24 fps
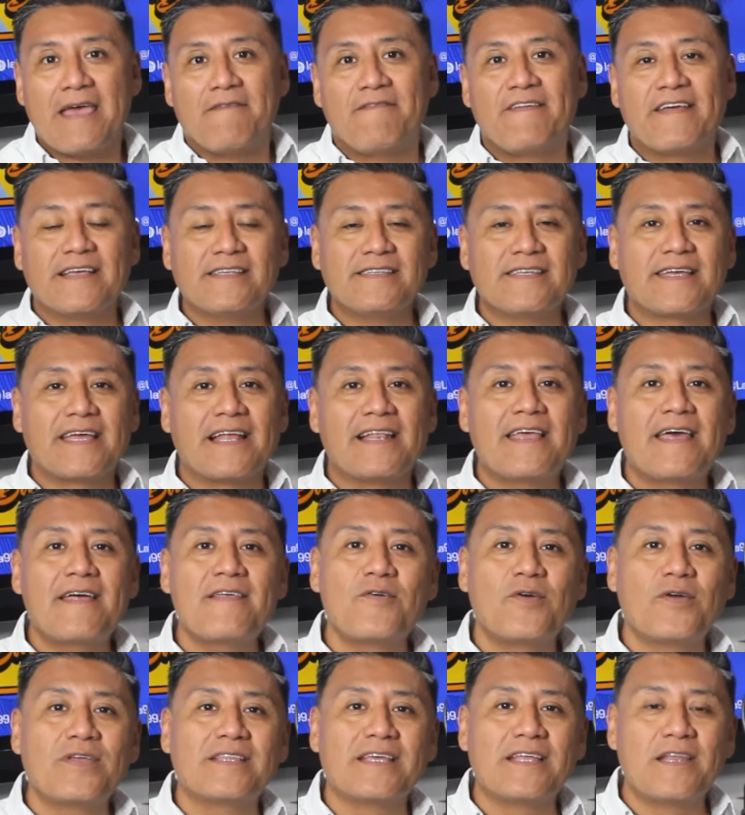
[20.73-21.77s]
Fíjense que el día
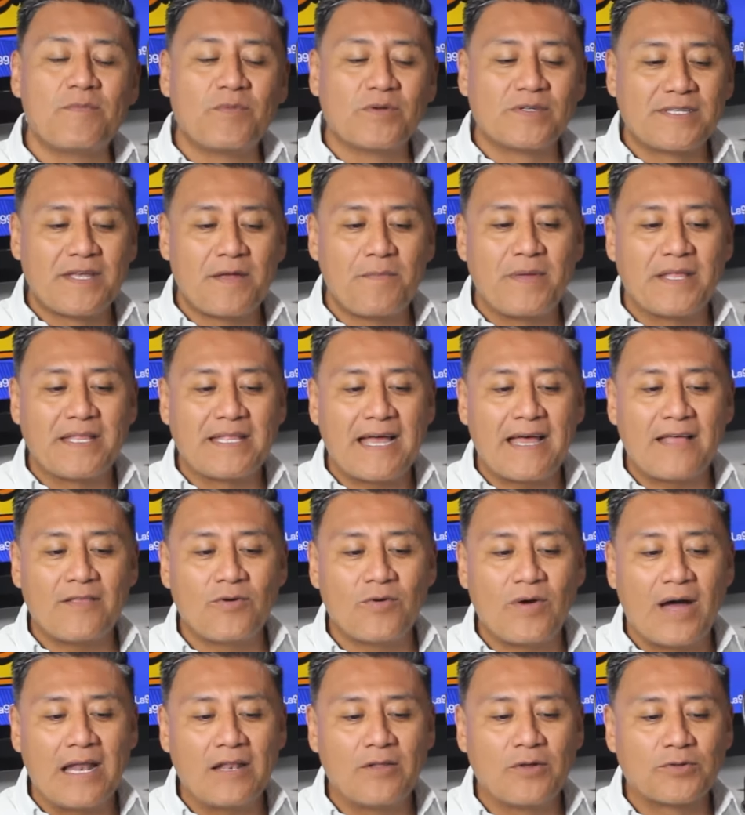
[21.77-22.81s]
de hoy tenemos de
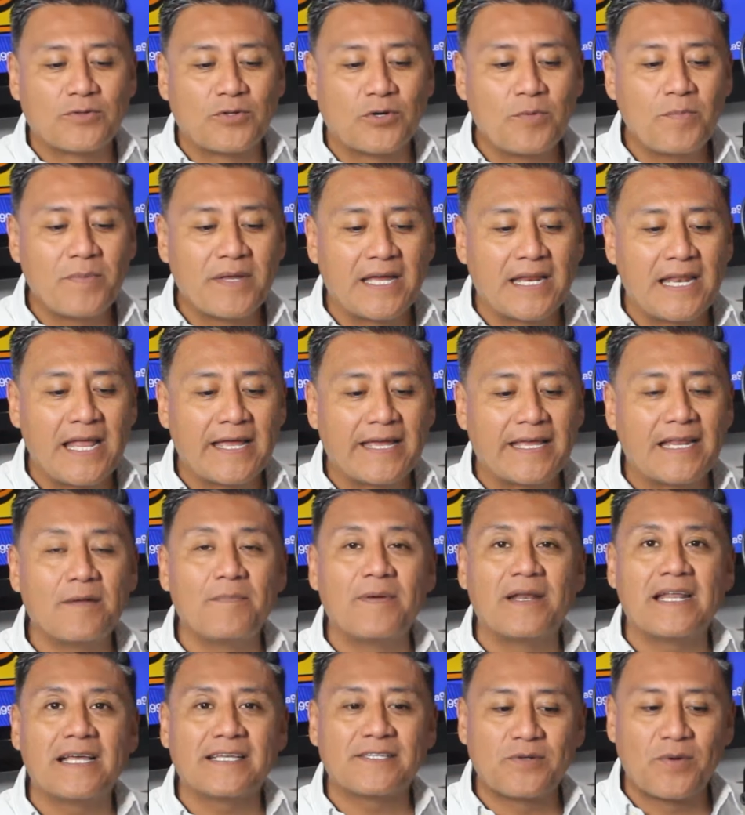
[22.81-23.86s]
invitado al doctor Miguel Ángel
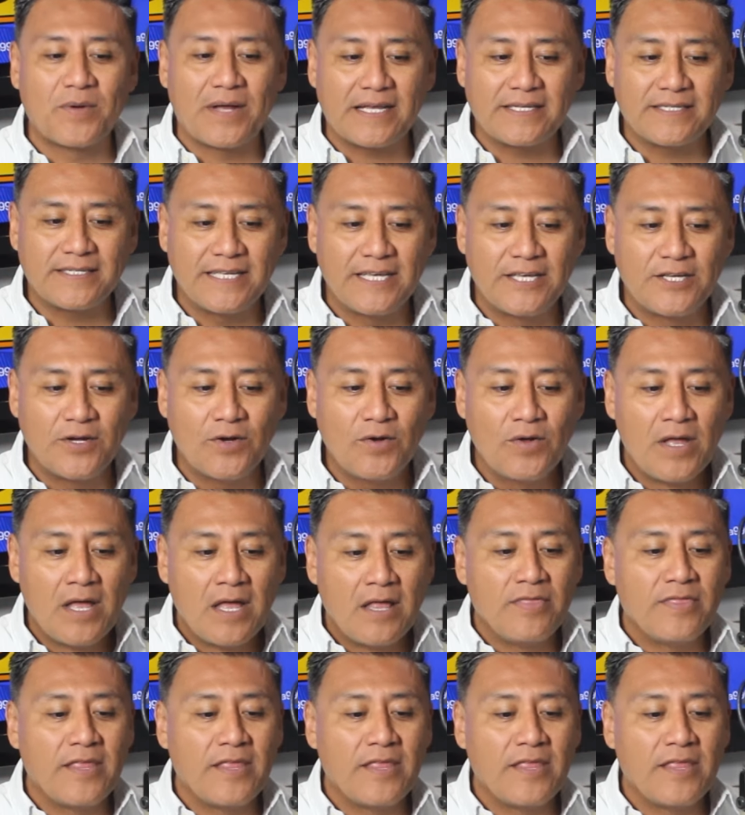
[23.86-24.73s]
Velasco Castillo,